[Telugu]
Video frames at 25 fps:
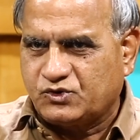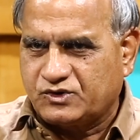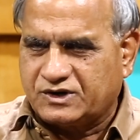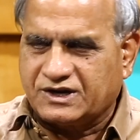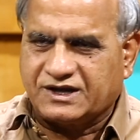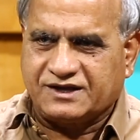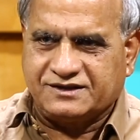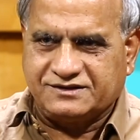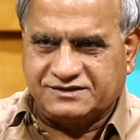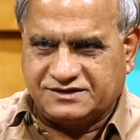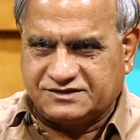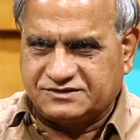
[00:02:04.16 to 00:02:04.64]

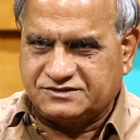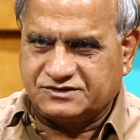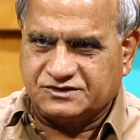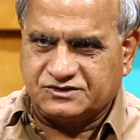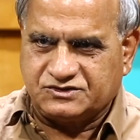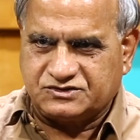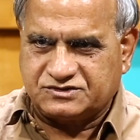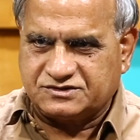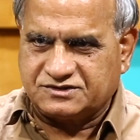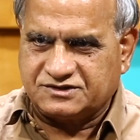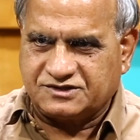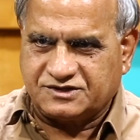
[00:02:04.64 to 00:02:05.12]
కోర్టు
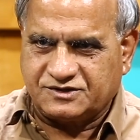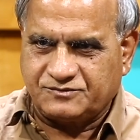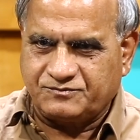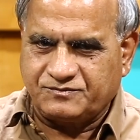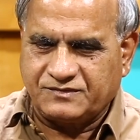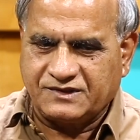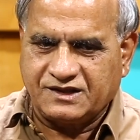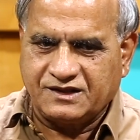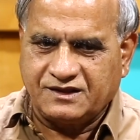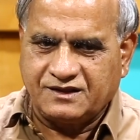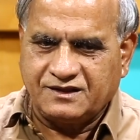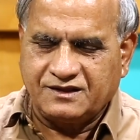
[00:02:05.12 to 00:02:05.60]
ఆదేశించింది
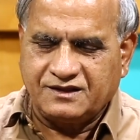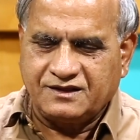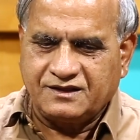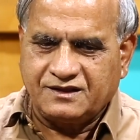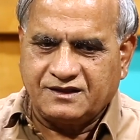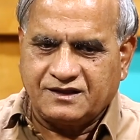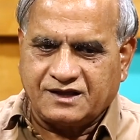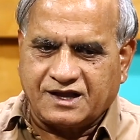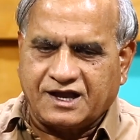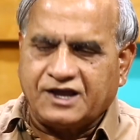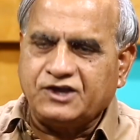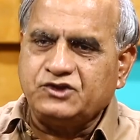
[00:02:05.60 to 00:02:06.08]

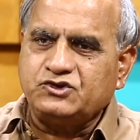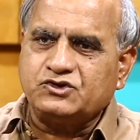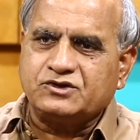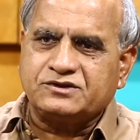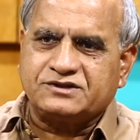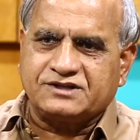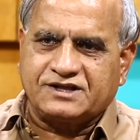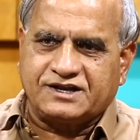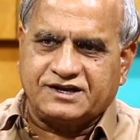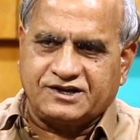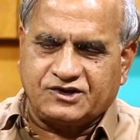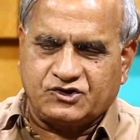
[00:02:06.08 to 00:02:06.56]

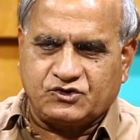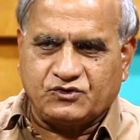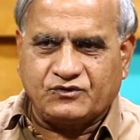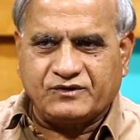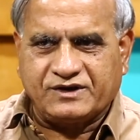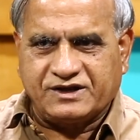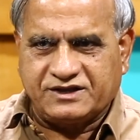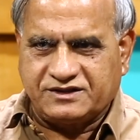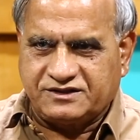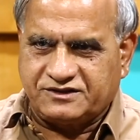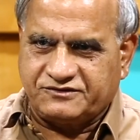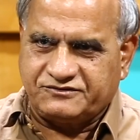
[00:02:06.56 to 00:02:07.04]
ఐదో తారీఖు
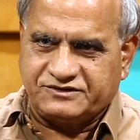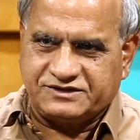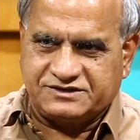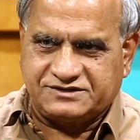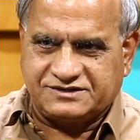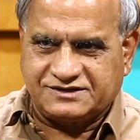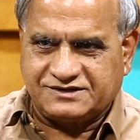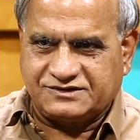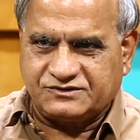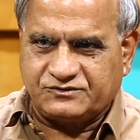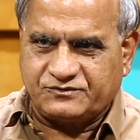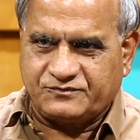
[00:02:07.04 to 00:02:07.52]
వాయిదా
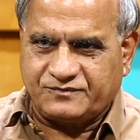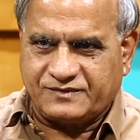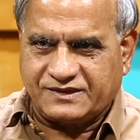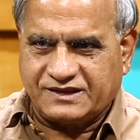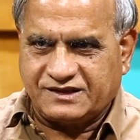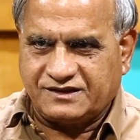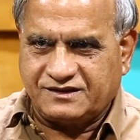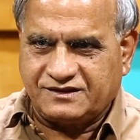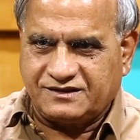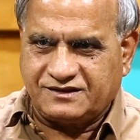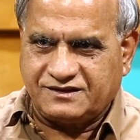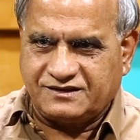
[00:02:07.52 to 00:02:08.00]
వేశారు
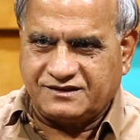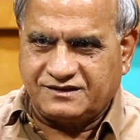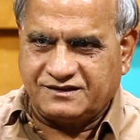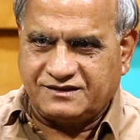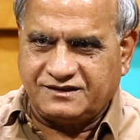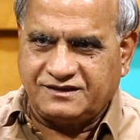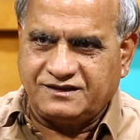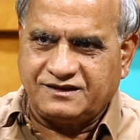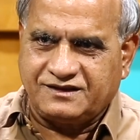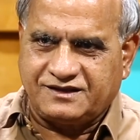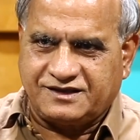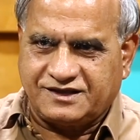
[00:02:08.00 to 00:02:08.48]

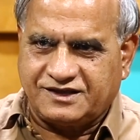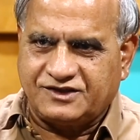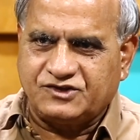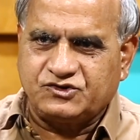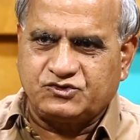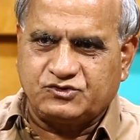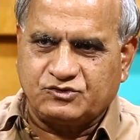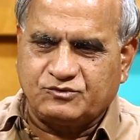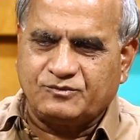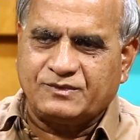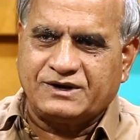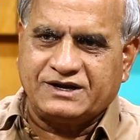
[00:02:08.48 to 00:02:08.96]
ఈ
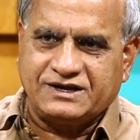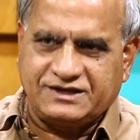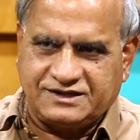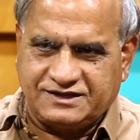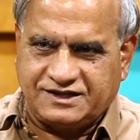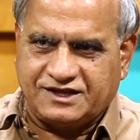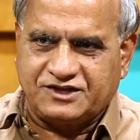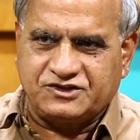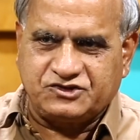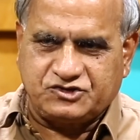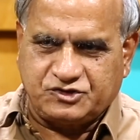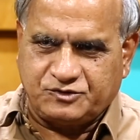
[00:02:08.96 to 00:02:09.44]
కేసు
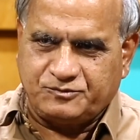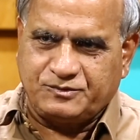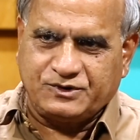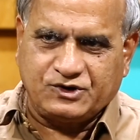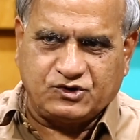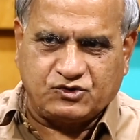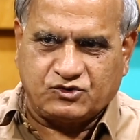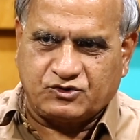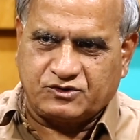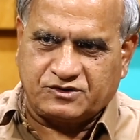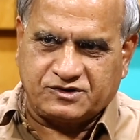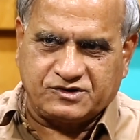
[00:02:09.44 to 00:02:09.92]
మళ్ళీ
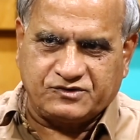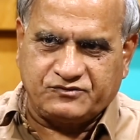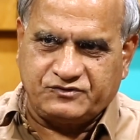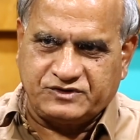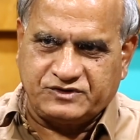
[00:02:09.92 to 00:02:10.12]
ఏసీబీ కోర్టులో